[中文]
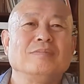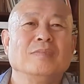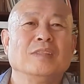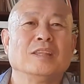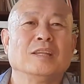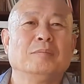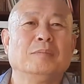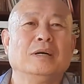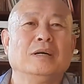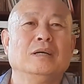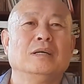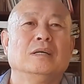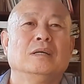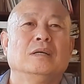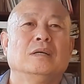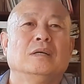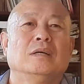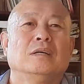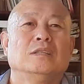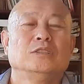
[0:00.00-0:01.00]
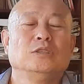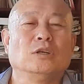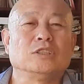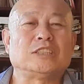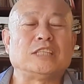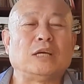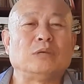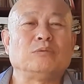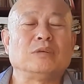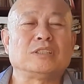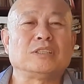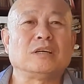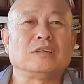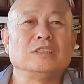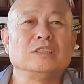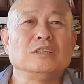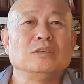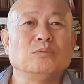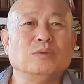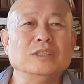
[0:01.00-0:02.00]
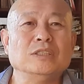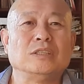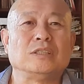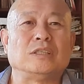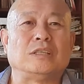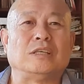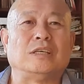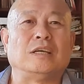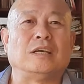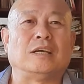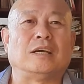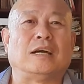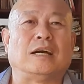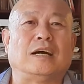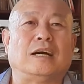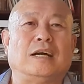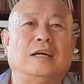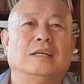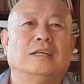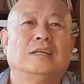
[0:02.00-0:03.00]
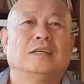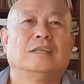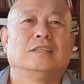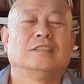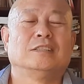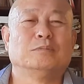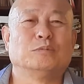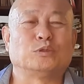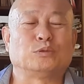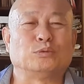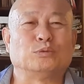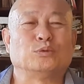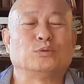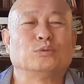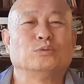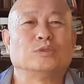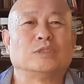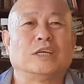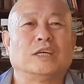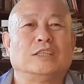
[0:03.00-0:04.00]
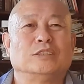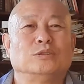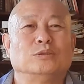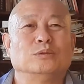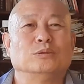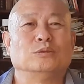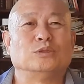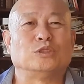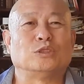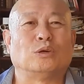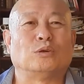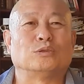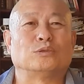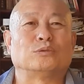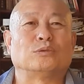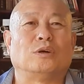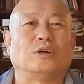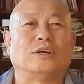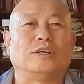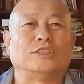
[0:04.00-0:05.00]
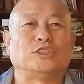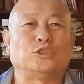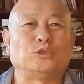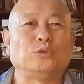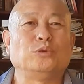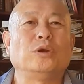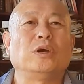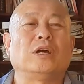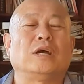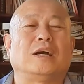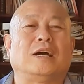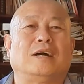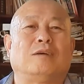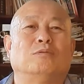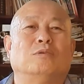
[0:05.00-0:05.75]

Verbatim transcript: 那么要解决这样一个问题啊，那么祖宗呢就叫做薛啊。